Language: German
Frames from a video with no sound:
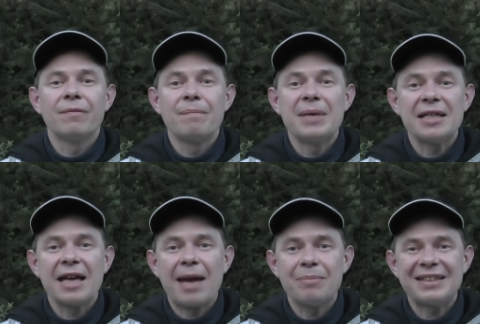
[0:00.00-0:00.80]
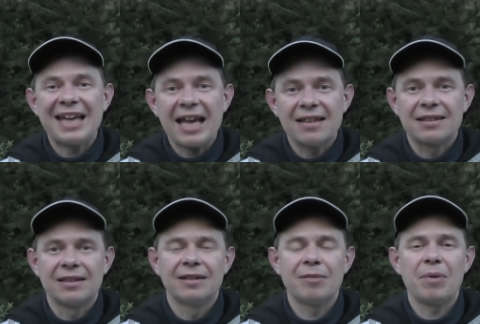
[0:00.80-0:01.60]
mit MCS
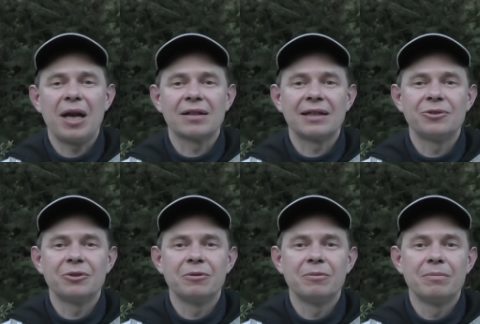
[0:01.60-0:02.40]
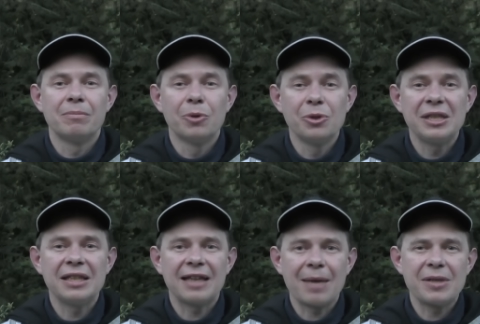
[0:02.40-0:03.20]
geplagt, also
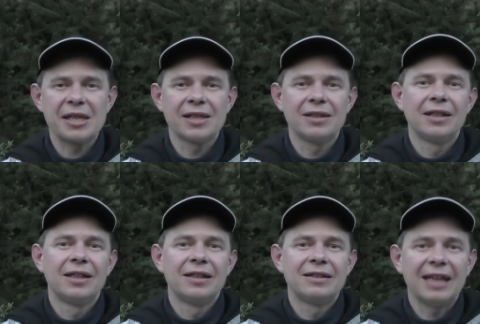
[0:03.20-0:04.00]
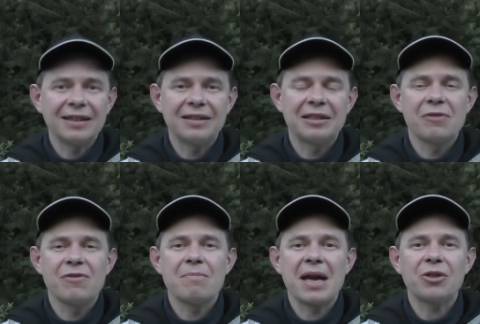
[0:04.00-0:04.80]
Multichemical
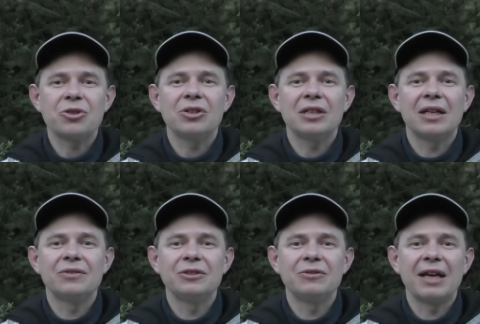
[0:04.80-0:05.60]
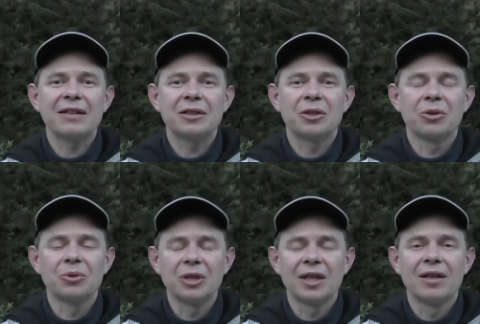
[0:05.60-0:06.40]
sensitive Menschen, die auf diverse
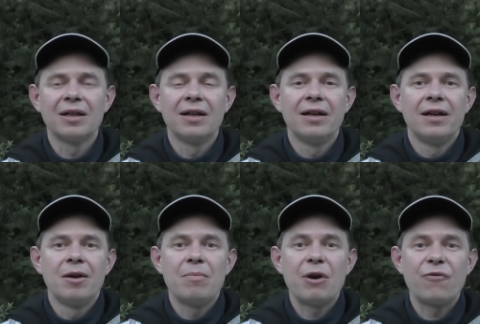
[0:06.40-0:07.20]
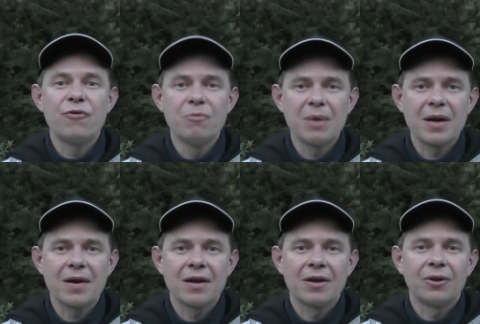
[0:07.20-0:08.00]
Gerüche, Parfüme
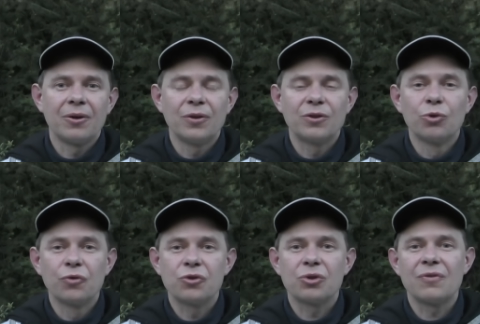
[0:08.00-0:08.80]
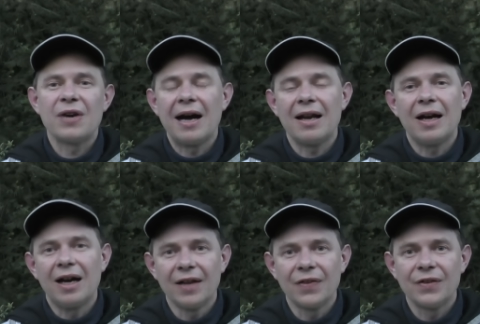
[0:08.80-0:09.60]
und Duftstoffe aller
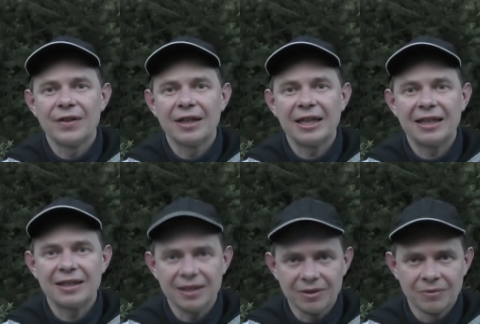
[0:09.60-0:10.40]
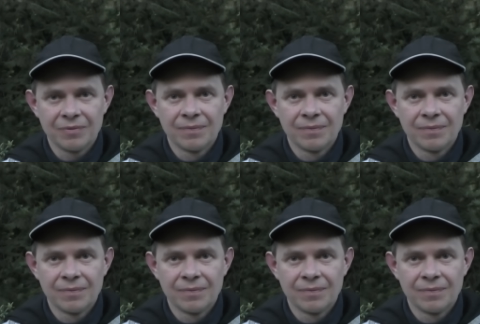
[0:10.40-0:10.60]
Art reagieren.